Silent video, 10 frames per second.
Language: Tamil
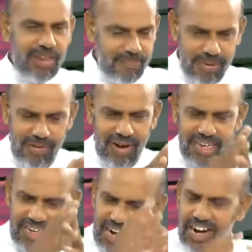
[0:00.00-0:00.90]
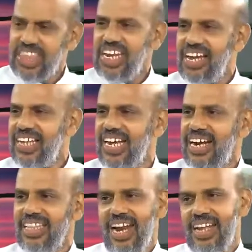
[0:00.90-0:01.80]
அது ப்ரிவிலேஜே எடுத்துருங்க
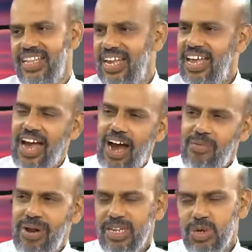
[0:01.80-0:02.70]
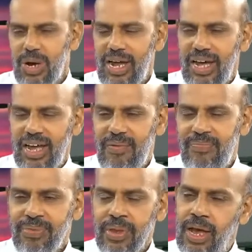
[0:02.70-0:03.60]
சட்டத்திலேருந்து அப்படின்னு சொன்னாங்க
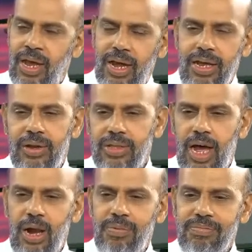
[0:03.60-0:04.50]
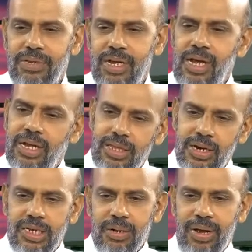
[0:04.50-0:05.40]
ஆனால் இருந்தாலும்
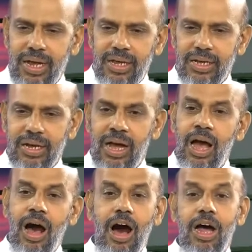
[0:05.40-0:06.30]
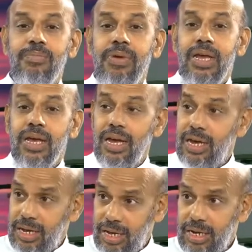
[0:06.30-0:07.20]
திருச்சபை ஆன்மீக
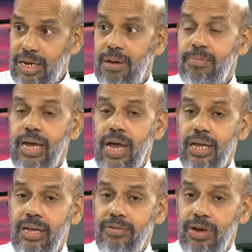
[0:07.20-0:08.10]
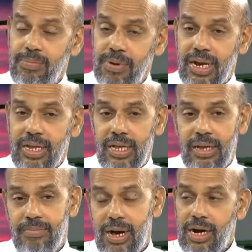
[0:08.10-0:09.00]
நன்மையை விரும்புகிறது
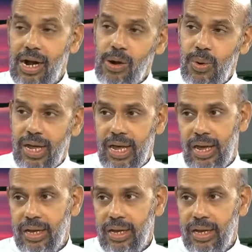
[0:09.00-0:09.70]
மக்களுடைய